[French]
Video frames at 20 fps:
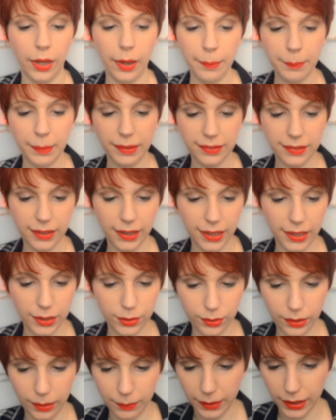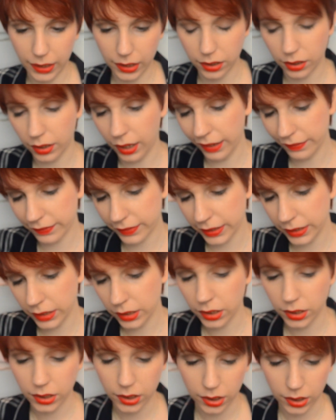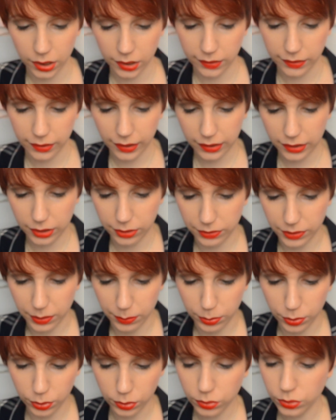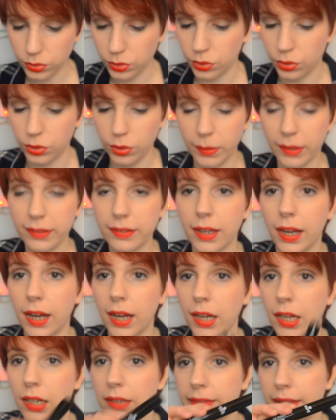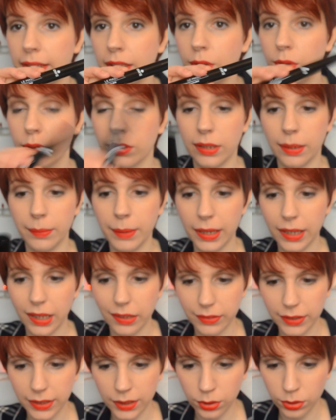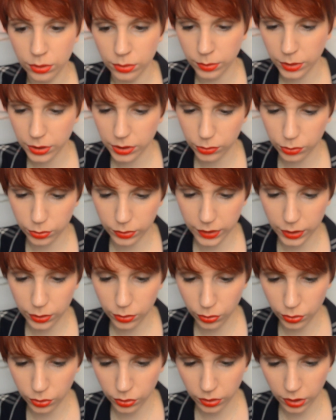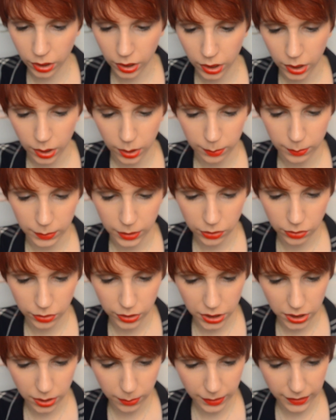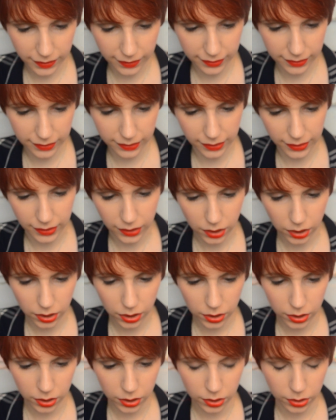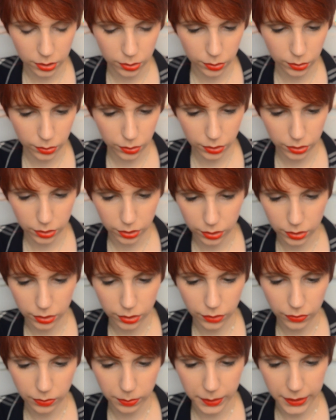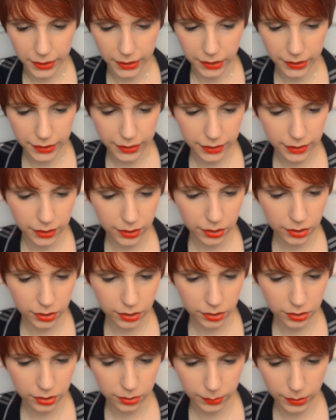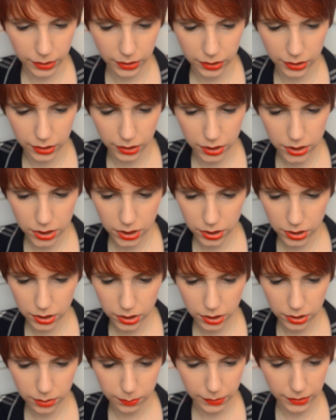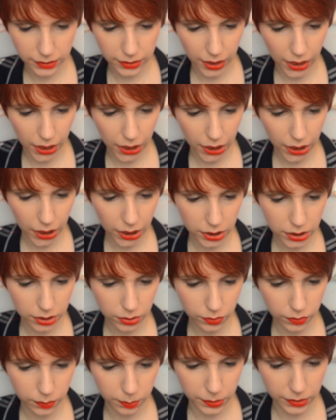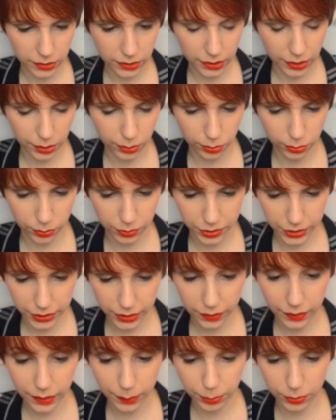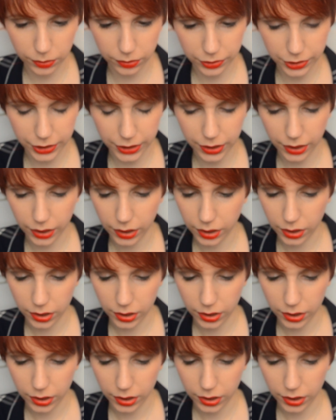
un mascara de la marque Avril, certifié bio, donc le mascara Avril. Donc la marque Avril, euh, moi je connais deux noms, mais je n'ai jamais testé. Donc 9 euh, ml, maquillage, mascara, cosmétique écologique et biologique.